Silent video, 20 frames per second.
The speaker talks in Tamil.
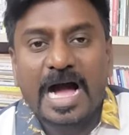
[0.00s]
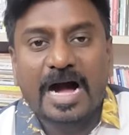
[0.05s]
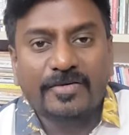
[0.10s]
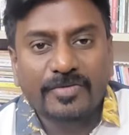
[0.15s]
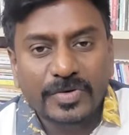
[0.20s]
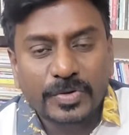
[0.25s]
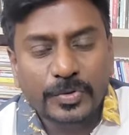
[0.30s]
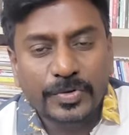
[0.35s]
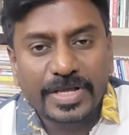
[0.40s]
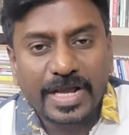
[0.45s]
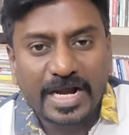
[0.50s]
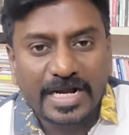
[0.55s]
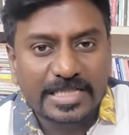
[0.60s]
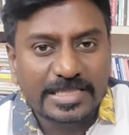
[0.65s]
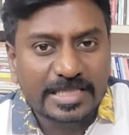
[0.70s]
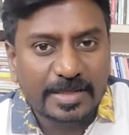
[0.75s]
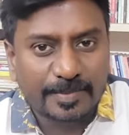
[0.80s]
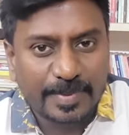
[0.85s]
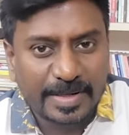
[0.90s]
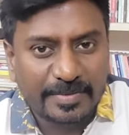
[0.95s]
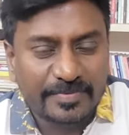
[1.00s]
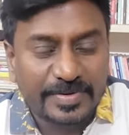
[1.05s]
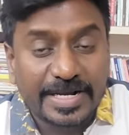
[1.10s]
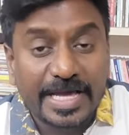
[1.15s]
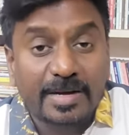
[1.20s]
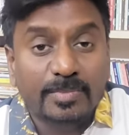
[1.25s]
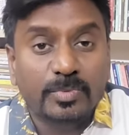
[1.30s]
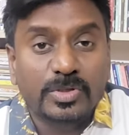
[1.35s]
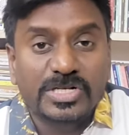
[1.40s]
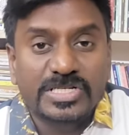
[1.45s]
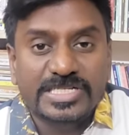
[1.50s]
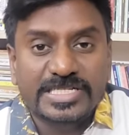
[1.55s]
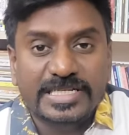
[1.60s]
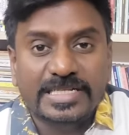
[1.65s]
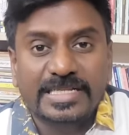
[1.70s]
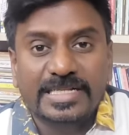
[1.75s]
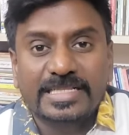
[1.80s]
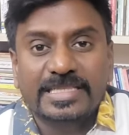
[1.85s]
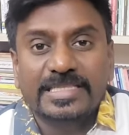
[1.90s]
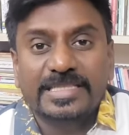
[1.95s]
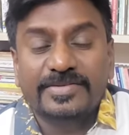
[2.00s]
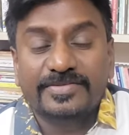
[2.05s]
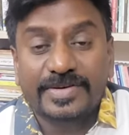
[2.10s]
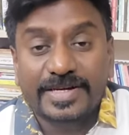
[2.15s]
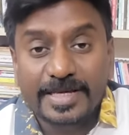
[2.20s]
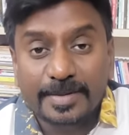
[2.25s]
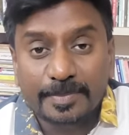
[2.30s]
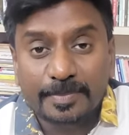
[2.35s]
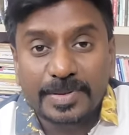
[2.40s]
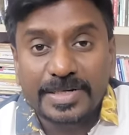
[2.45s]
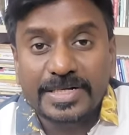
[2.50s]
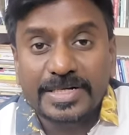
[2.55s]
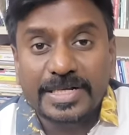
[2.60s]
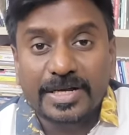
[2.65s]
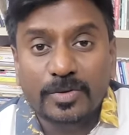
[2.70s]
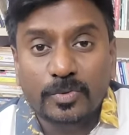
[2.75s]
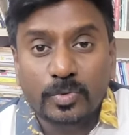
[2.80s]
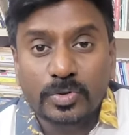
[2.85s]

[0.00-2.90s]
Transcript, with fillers: அவருடைய அடுத்த படம் விடாமுயற்சியிலிருந்து விடப்பட்ட